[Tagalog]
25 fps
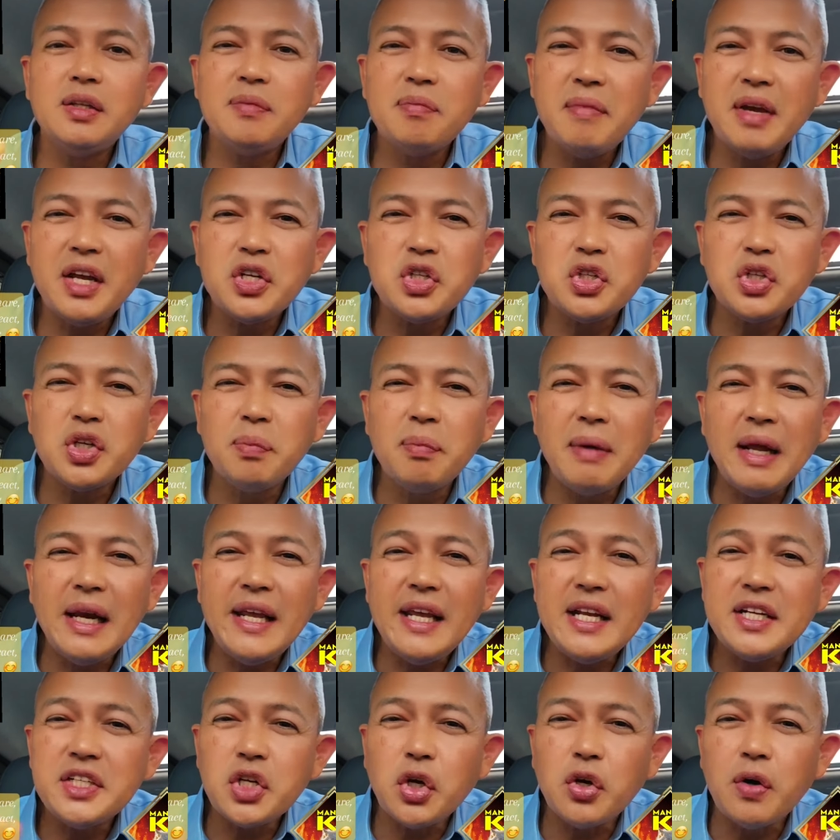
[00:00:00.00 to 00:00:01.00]
medyo
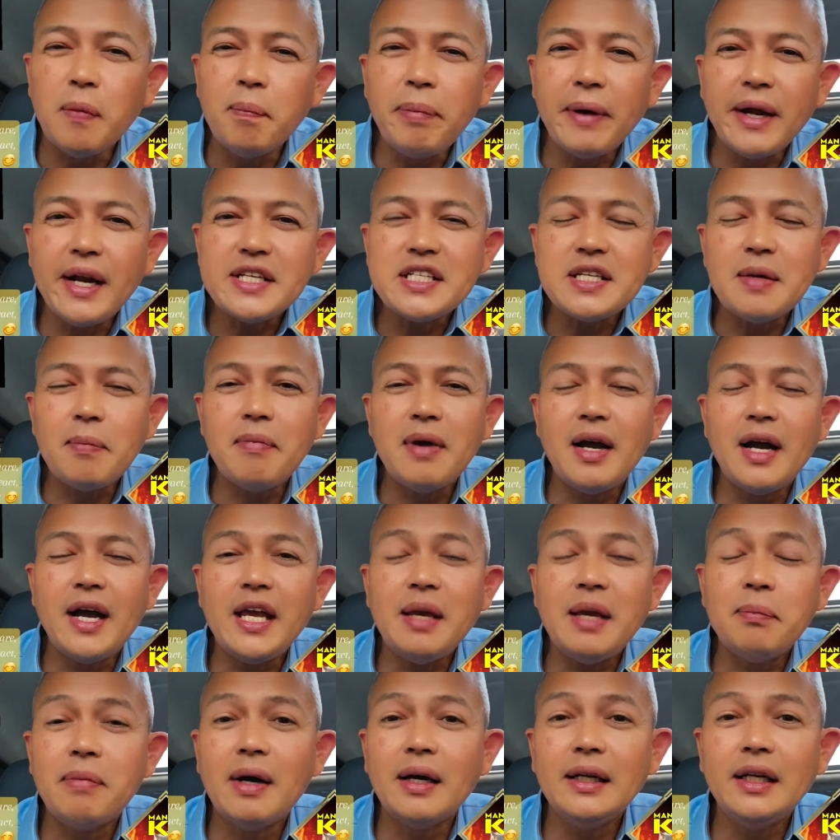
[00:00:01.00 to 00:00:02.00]
maliit siya kumpara sa
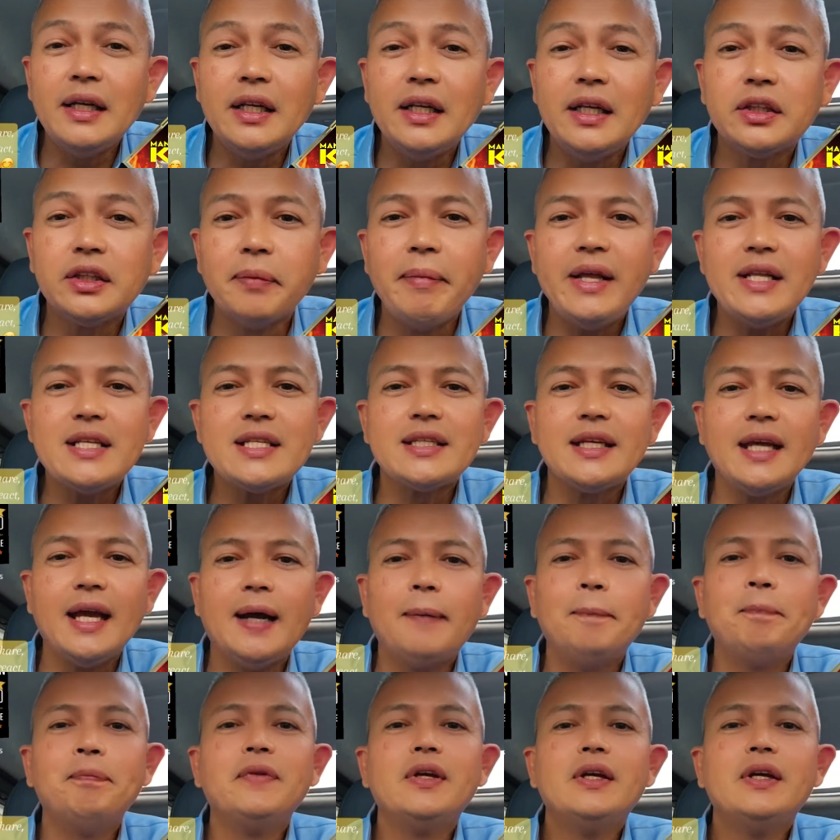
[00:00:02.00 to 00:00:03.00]
mga ibang littermates
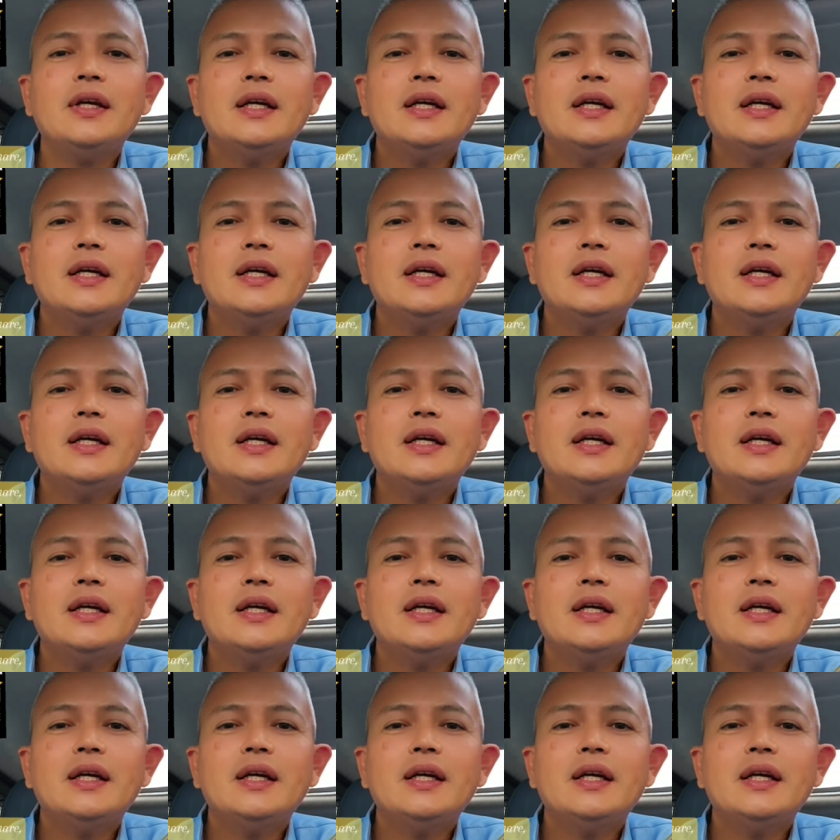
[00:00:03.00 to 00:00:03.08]
niya.